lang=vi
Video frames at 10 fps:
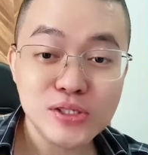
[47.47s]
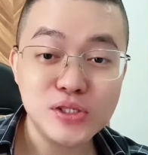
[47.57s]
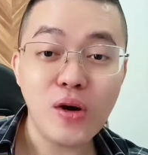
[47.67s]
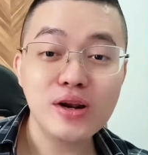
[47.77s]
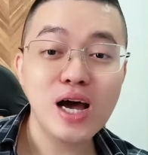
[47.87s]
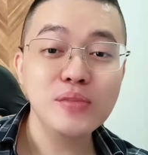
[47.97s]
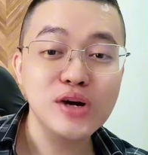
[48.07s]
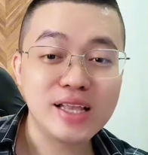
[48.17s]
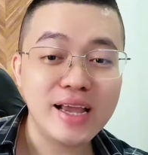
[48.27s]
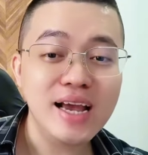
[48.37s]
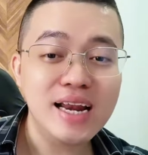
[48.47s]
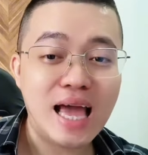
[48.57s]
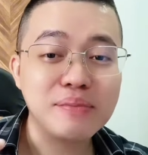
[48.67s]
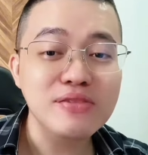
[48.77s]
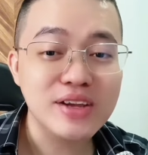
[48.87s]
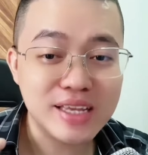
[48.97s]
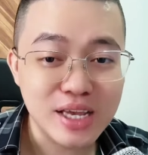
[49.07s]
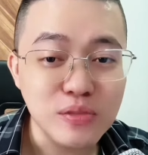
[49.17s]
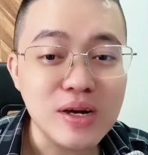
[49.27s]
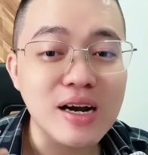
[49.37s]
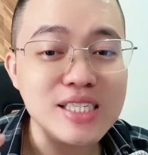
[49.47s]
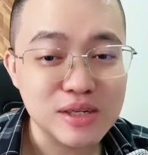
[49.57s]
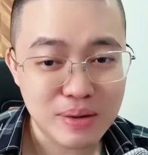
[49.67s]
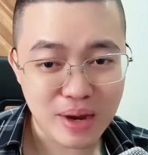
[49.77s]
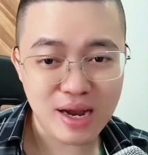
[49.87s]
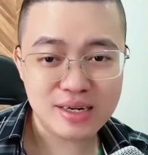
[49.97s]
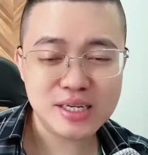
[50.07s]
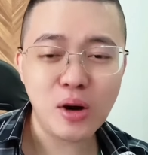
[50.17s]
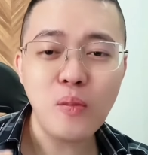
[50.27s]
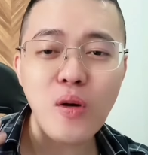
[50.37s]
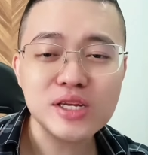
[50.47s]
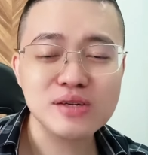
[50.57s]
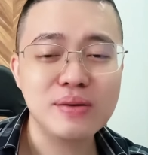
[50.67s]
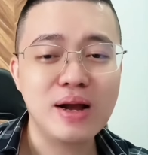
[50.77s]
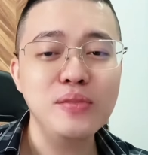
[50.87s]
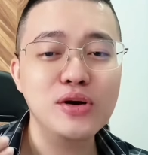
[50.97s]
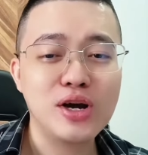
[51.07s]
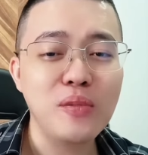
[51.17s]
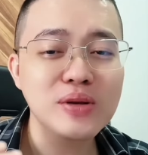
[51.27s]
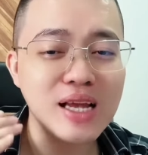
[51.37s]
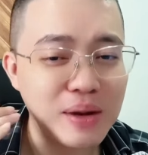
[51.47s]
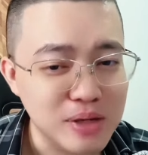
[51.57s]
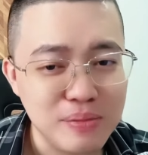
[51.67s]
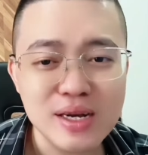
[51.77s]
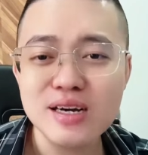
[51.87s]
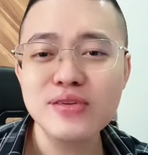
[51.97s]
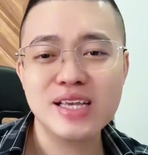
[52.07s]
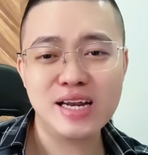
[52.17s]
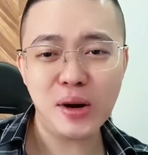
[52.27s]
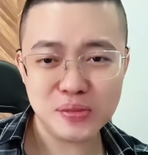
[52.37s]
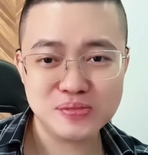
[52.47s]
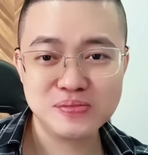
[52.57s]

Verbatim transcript: Cho nên mọi người thấy á, làm cái việc gì cũng cần cái sự may mắn hết, không có sự may mắn mọi người không có thể làm được bất cứ việc gì đâu.